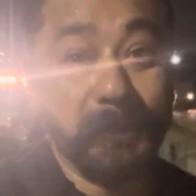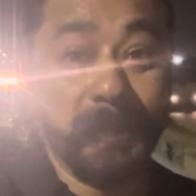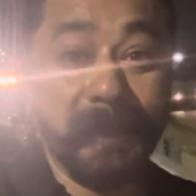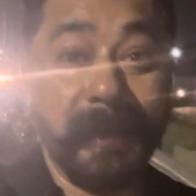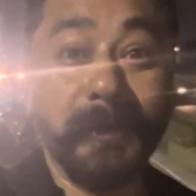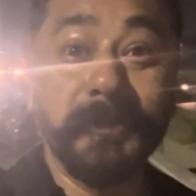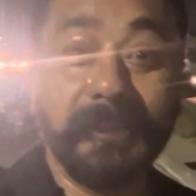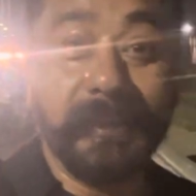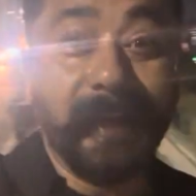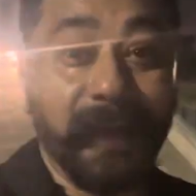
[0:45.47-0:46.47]
अधूरी है
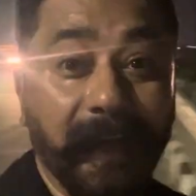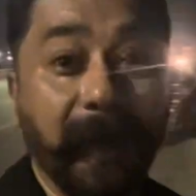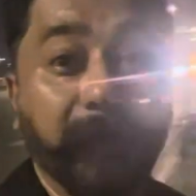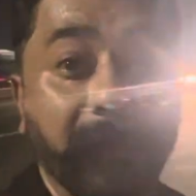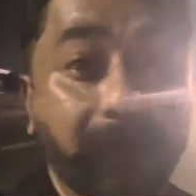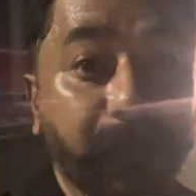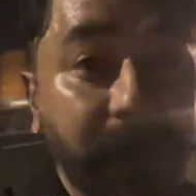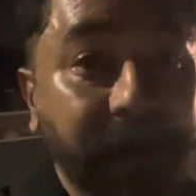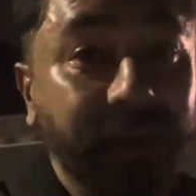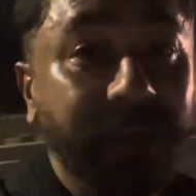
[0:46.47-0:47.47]
उसी तरह अगर आपके पास
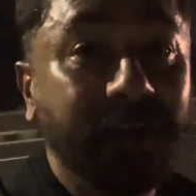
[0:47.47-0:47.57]
बुलेट है